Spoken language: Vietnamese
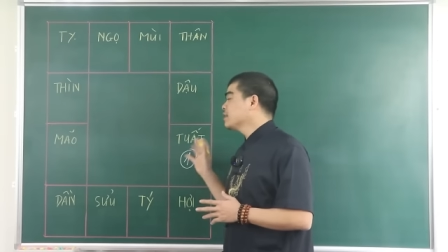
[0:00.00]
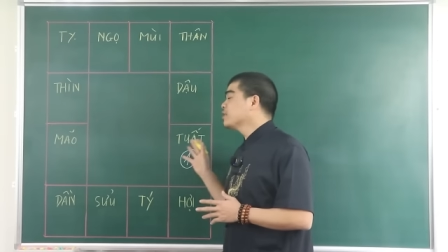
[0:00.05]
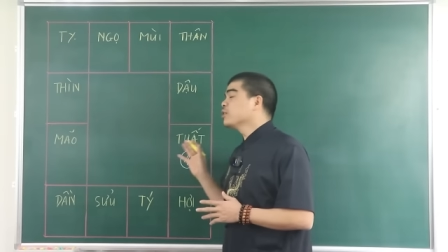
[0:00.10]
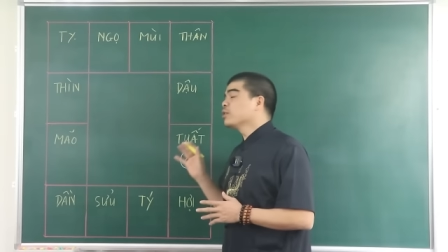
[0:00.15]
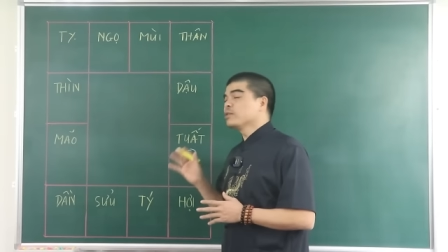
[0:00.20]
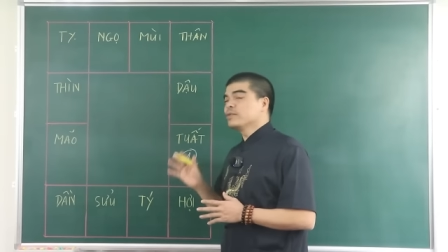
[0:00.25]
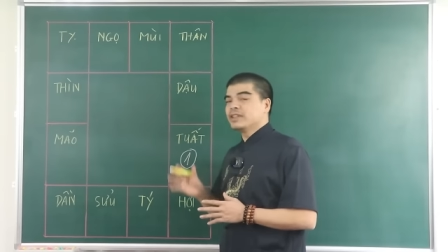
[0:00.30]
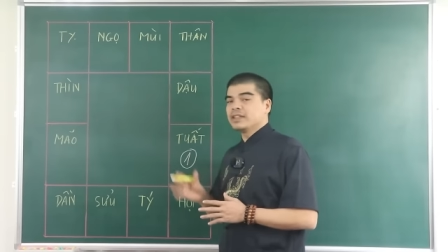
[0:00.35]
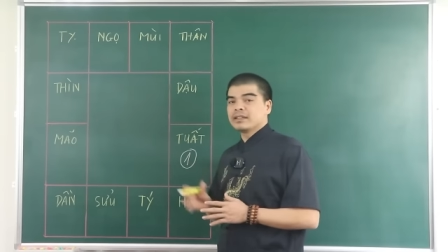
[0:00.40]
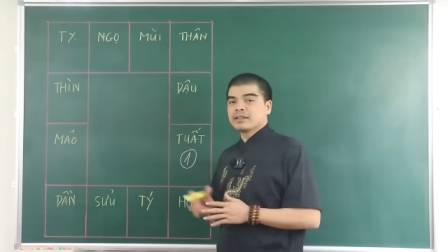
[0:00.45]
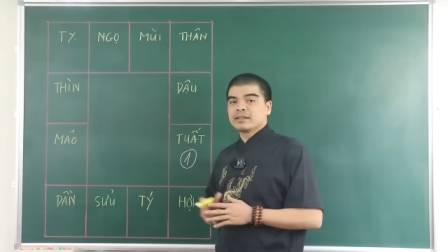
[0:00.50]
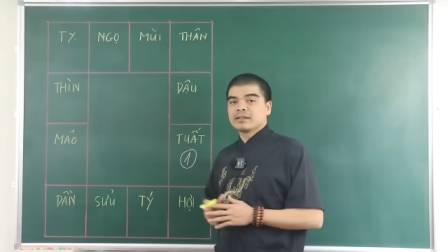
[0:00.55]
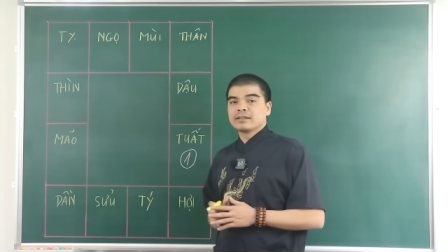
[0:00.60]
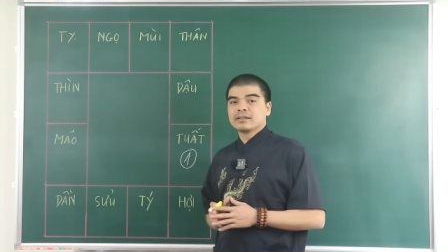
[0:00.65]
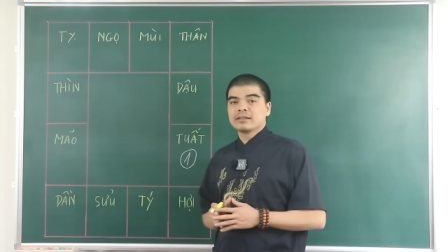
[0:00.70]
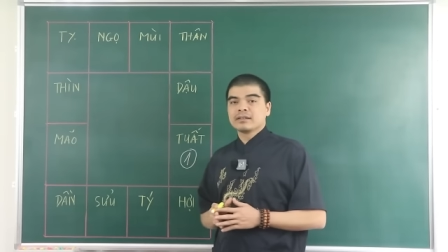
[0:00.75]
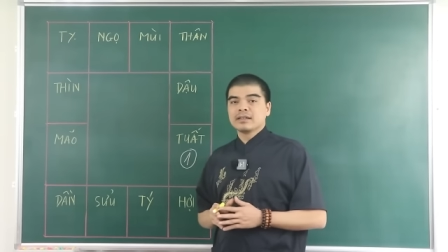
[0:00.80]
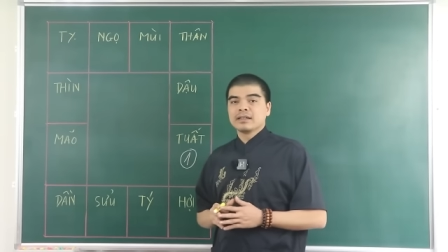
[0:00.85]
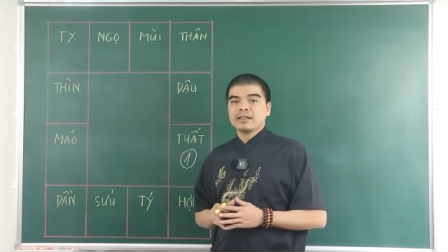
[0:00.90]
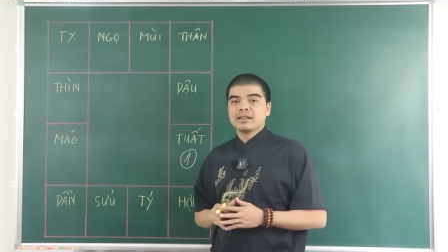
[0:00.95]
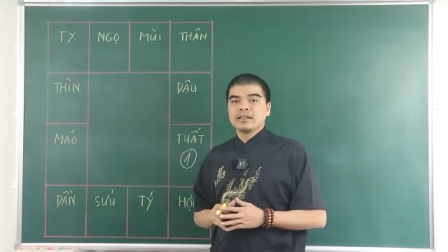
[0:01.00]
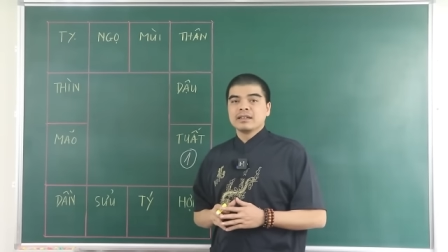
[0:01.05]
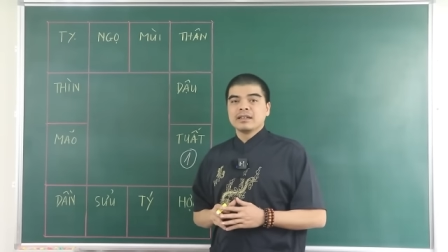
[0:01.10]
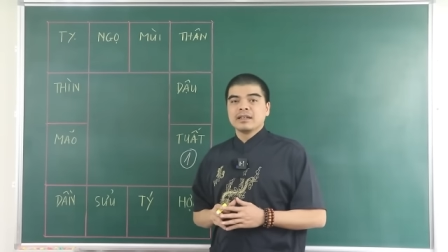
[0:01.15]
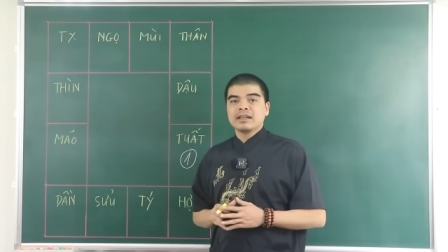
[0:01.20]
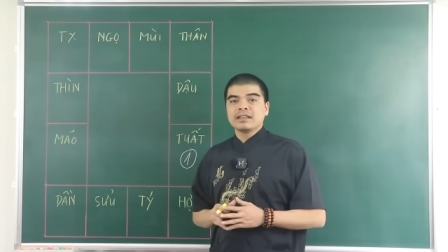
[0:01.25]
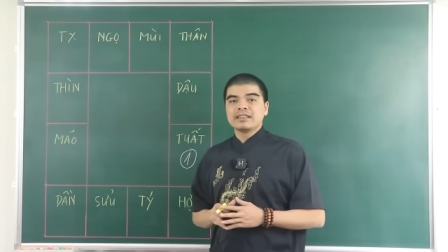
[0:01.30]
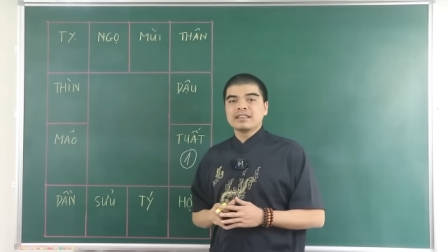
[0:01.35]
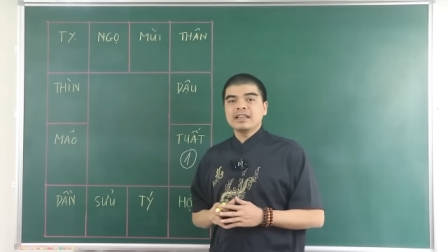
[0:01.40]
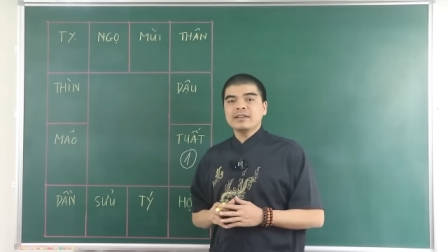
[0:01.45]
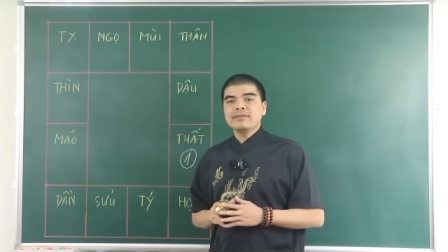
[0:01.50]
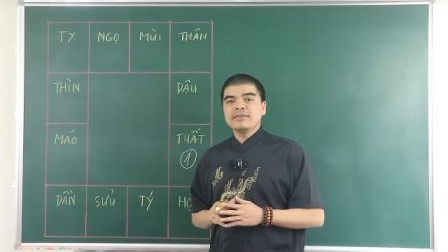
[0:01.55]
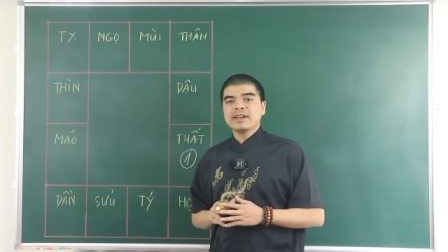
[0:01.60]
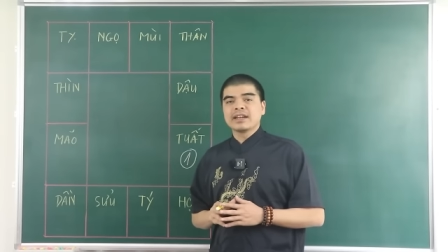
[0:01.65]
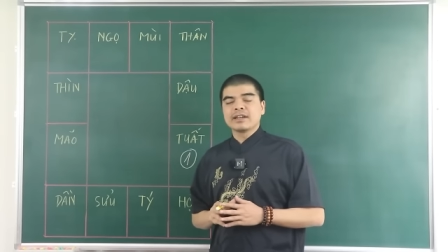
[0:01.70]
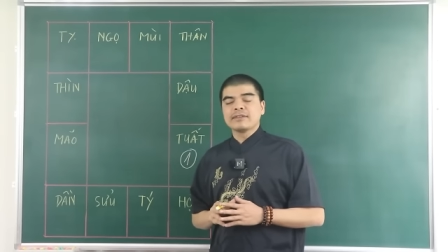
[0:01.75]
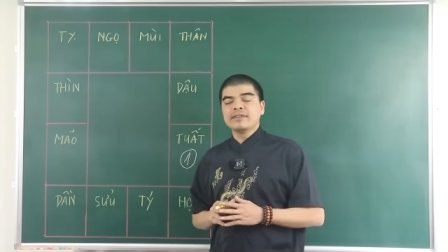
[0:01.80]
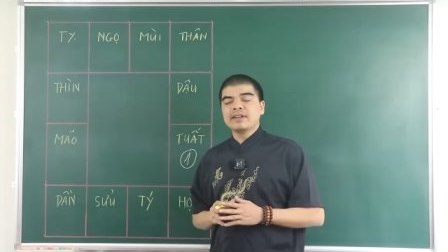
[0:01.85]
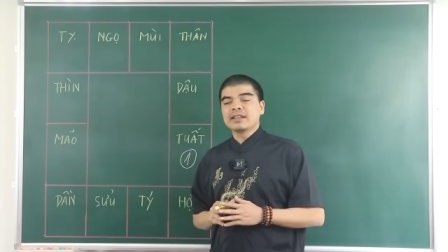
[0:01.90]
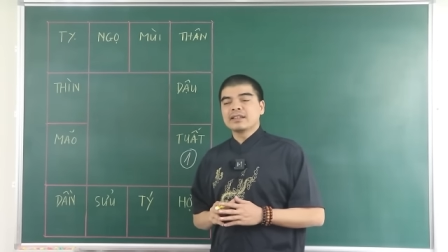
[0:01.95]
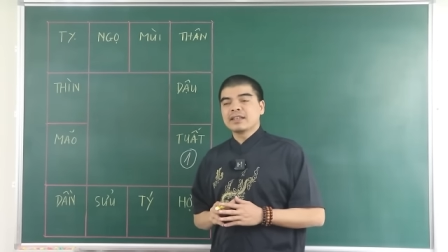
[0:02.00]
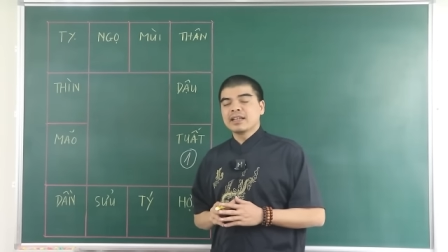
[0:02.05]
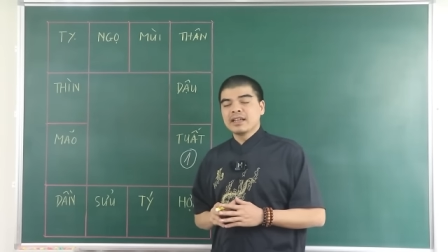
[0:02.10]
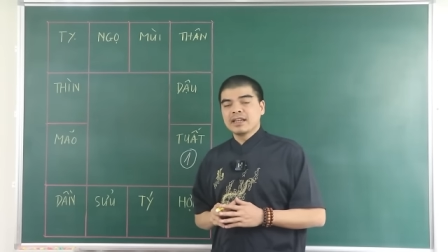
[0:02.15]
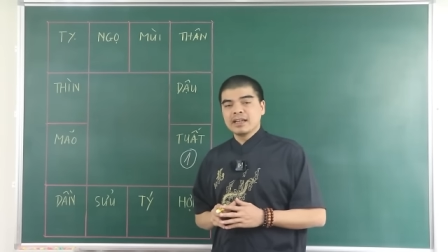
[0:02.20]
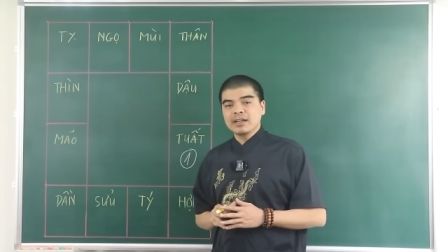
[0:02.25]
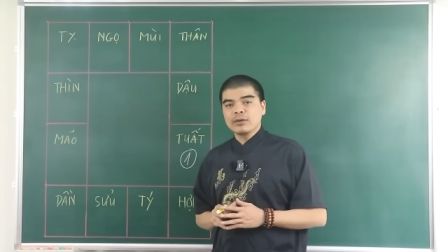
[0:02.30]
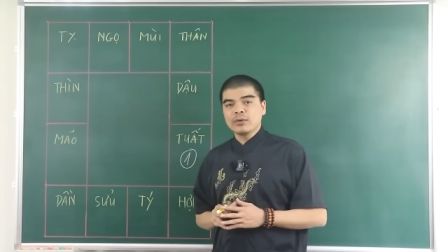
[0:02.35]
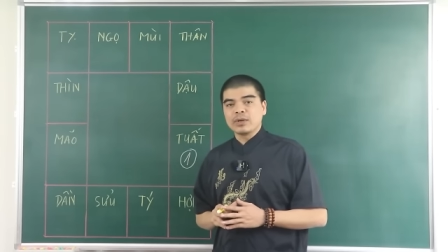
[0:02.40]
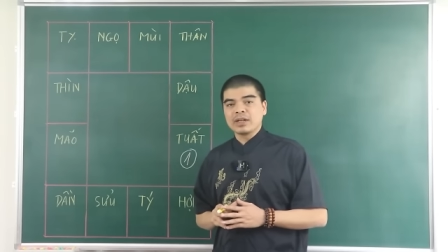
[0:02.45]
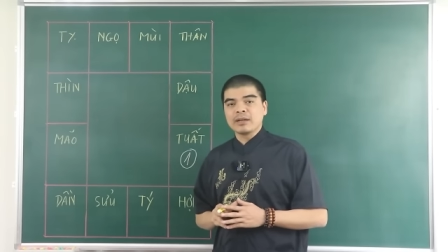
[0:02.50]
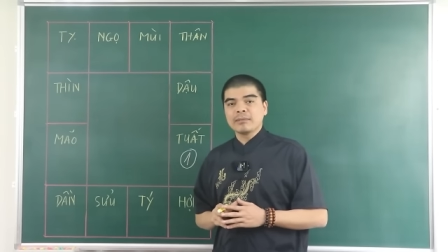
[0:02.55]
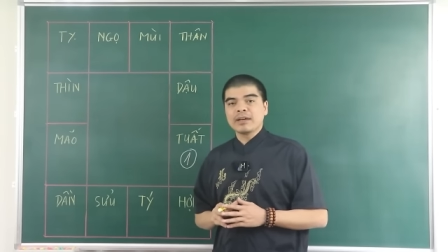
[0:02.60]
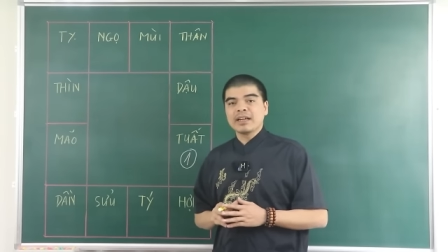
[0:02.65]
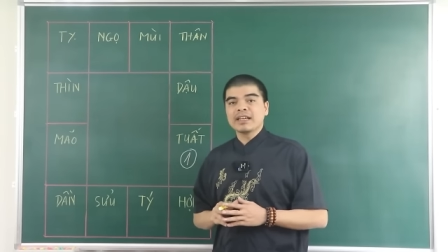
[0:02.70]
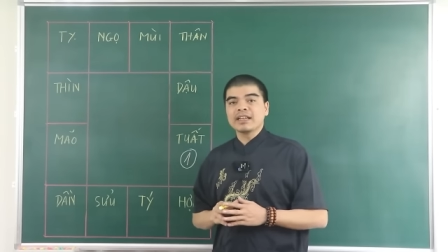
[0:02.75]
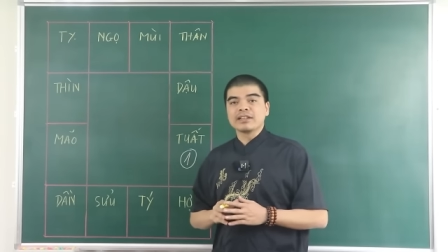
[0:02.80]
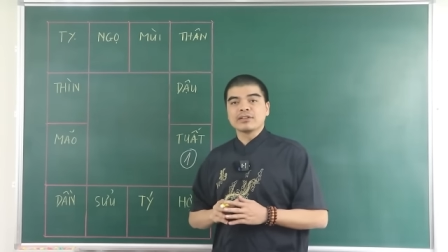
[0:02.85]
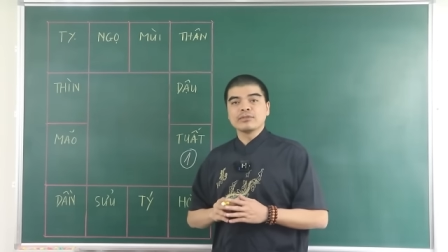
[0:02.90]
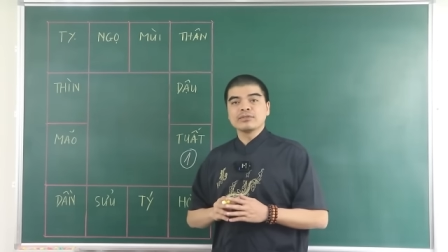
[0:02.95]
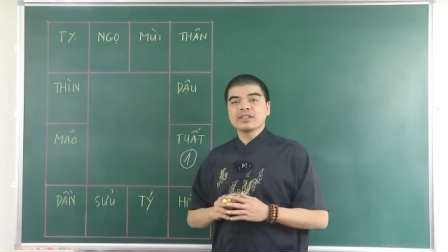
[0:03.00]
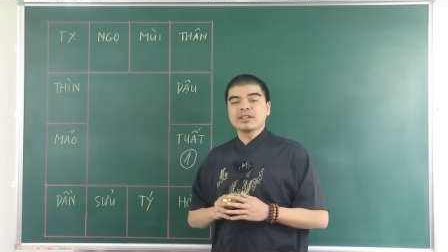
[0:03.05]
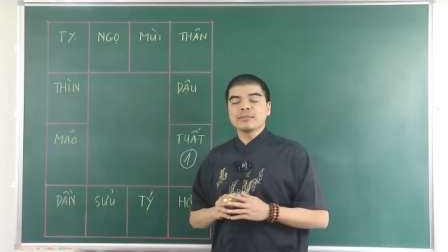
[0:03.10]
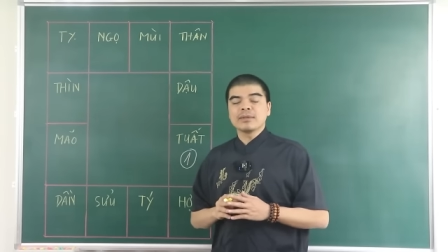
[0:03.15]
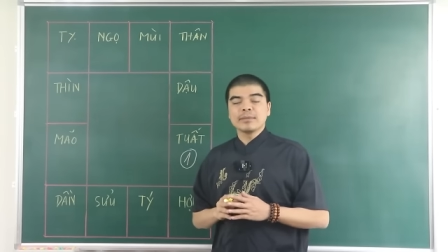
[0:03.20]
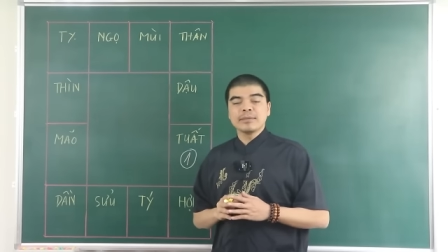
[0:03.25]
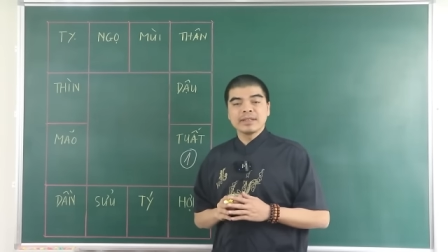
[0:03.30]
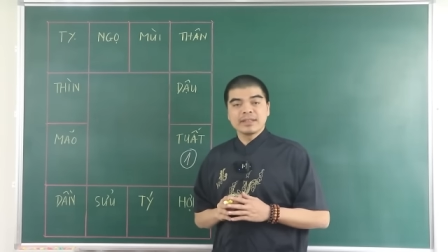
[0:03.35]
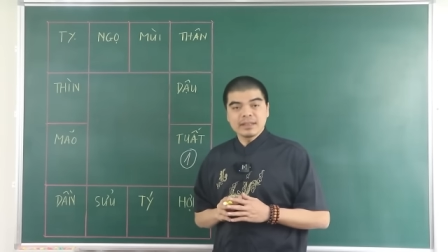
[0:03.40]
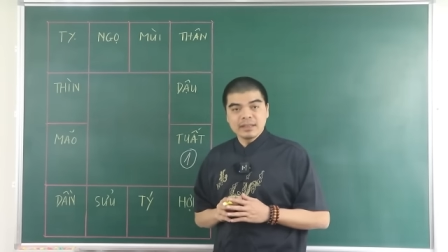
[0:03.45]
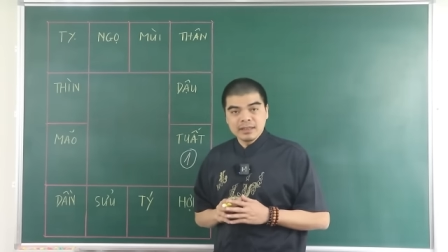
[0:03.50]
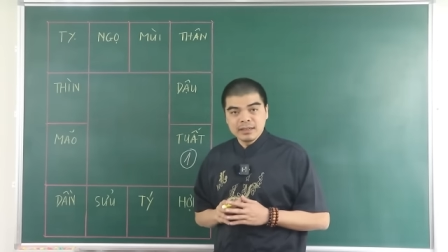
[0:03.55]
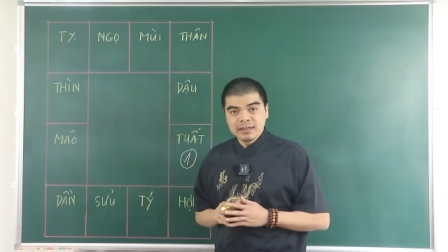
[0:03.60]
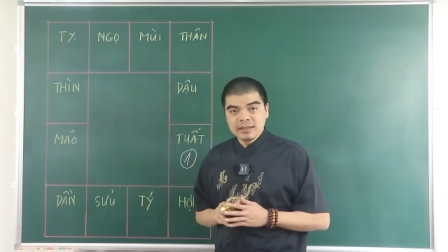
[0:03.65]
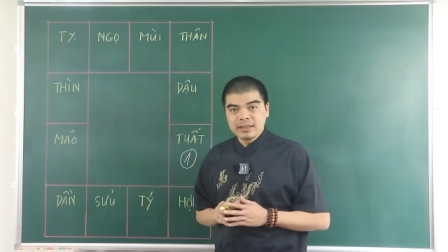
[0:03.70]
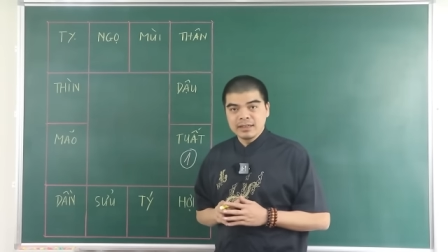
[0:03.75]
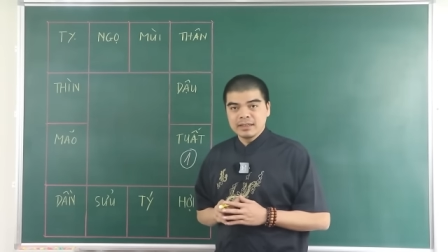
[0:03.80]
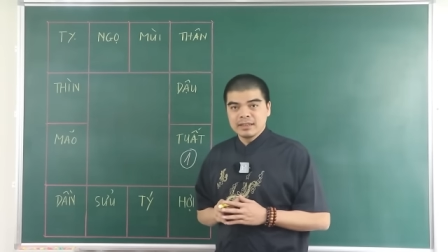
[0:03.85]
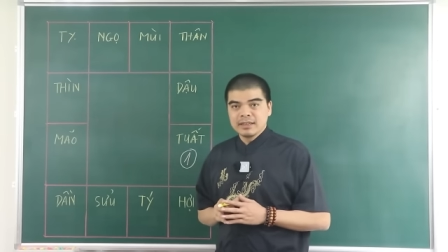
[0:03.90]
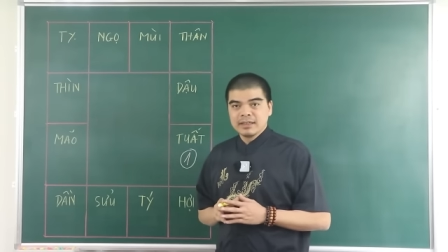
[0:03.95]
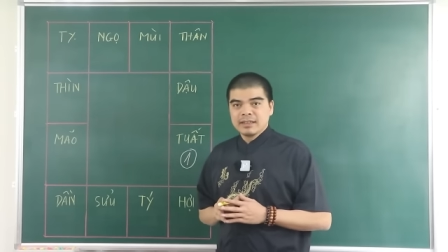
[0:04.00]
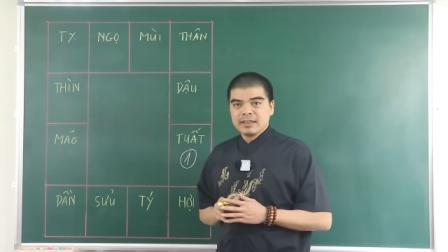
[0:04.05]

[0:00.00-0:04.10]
Thưa quý vị, xét về cái vận thế của năm 2024 ấy,